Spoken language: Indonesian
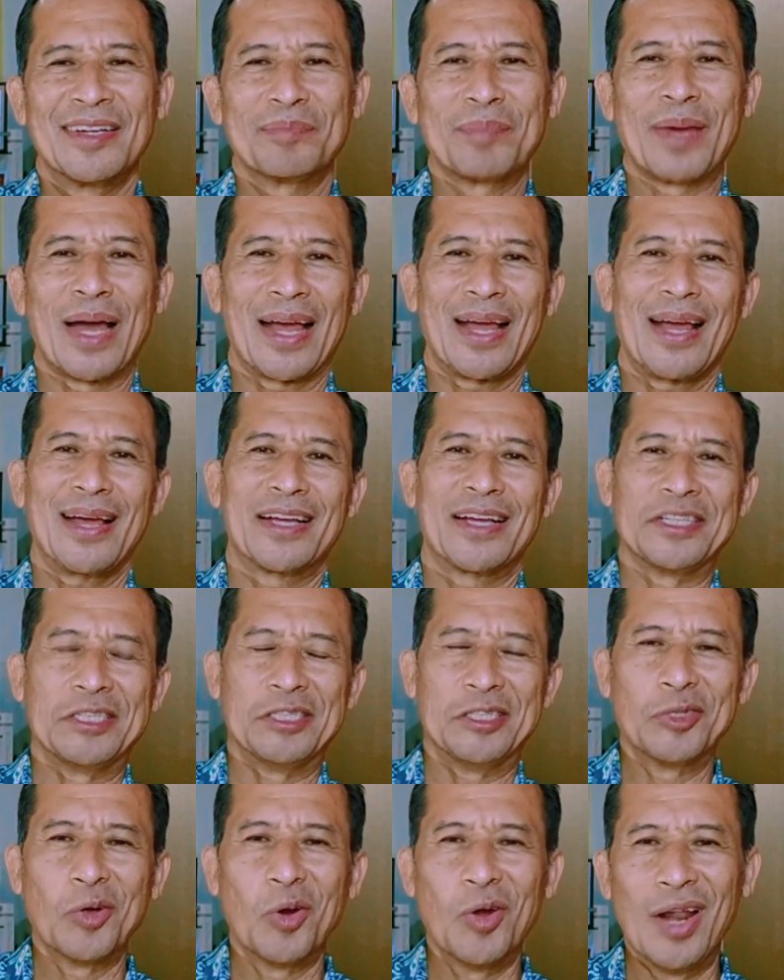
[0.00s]
maka
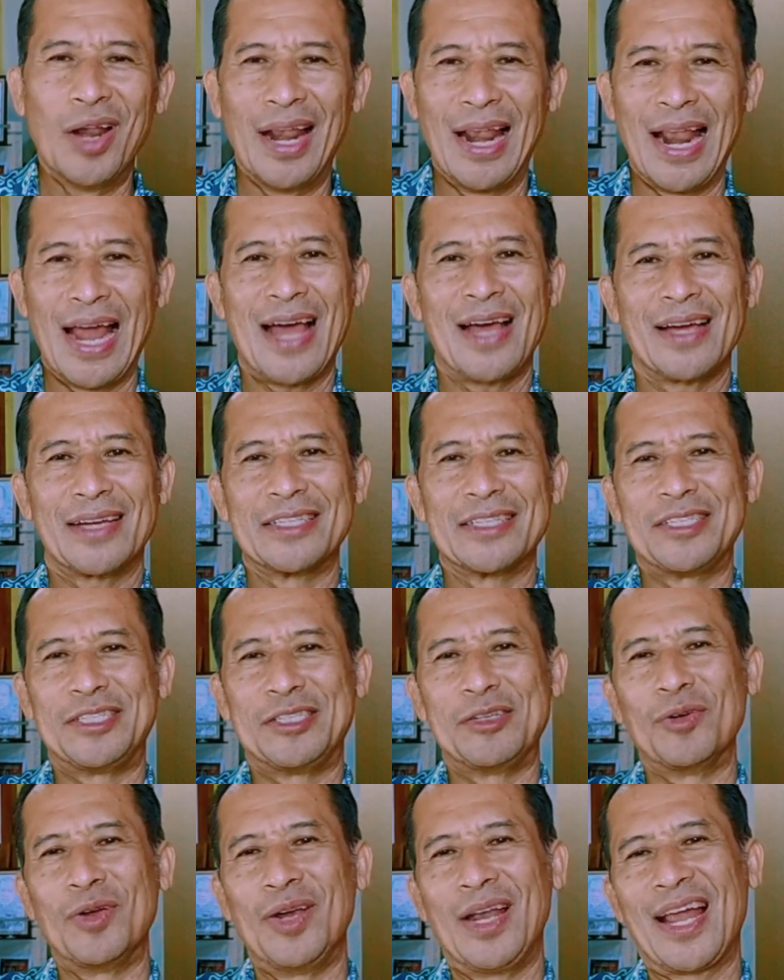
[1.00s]

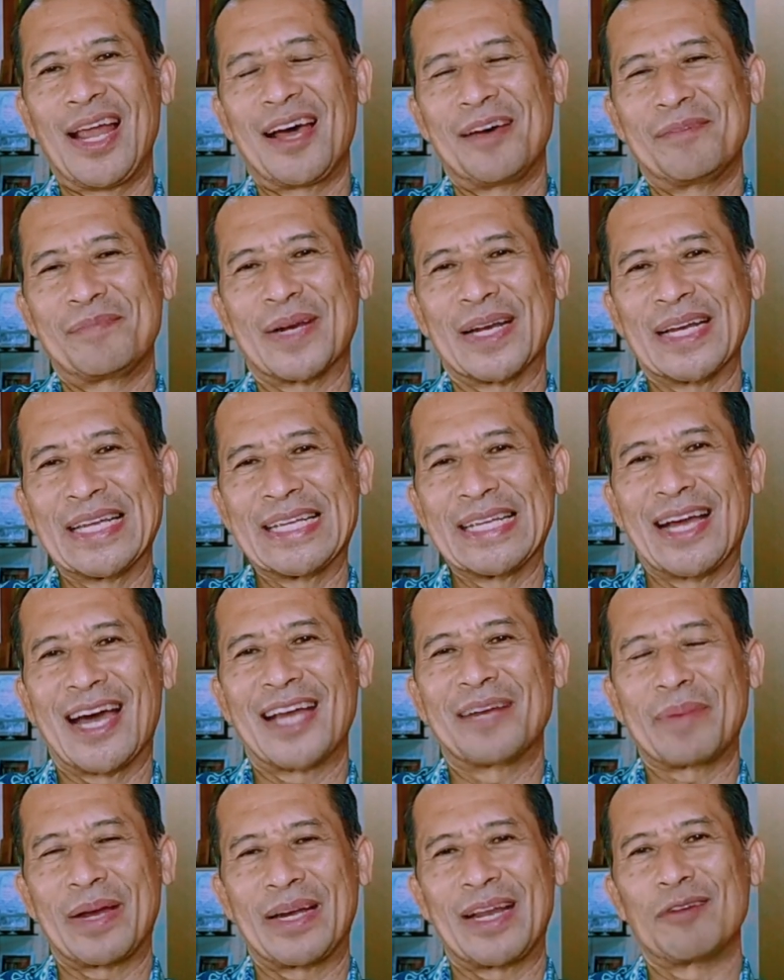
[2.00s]
gejolak-gejolak
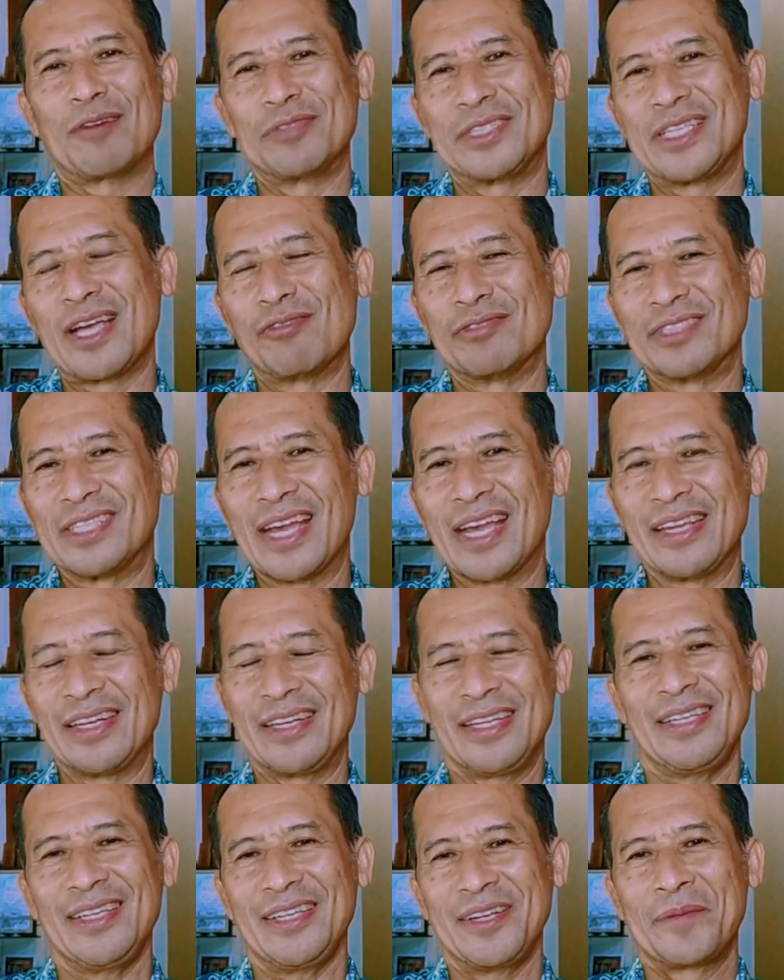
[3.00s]
pernikahan pada usia-usia
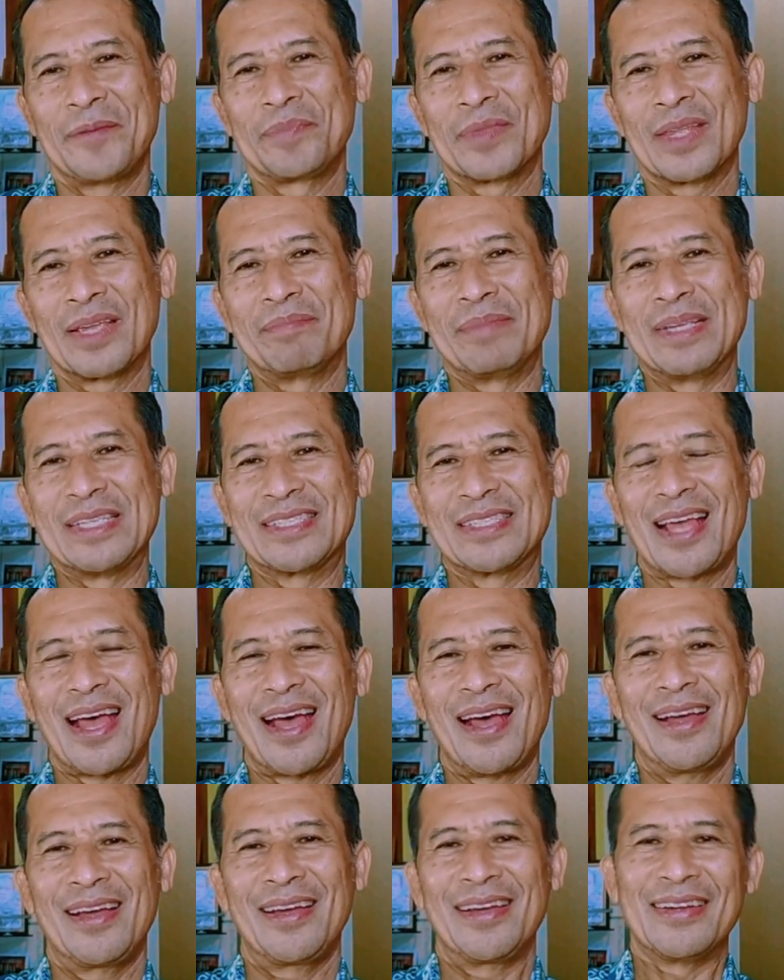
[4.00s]
ini
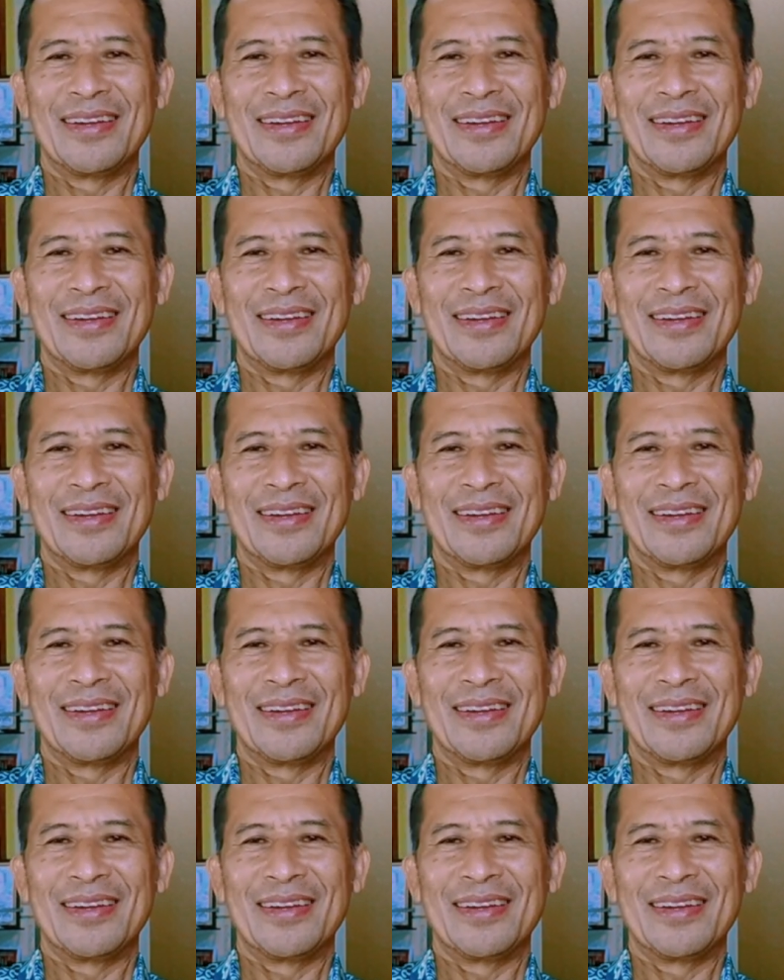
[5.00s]
bisa